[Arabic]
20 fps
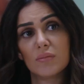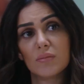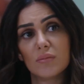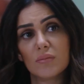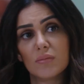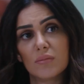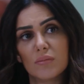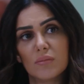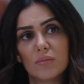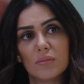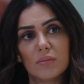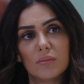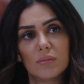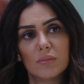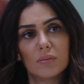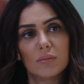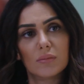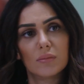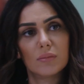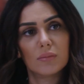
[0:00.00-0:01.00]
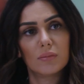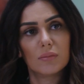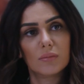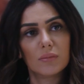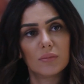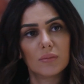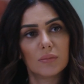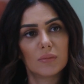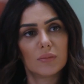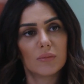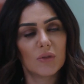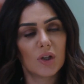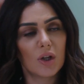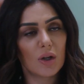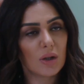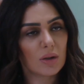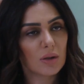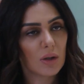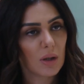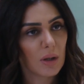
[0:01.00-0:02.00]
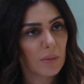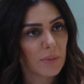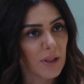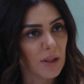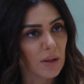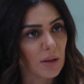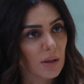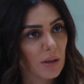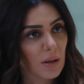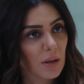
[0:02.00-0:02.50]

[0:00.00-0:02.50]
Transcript: شكل مع طارق طارق طارق مين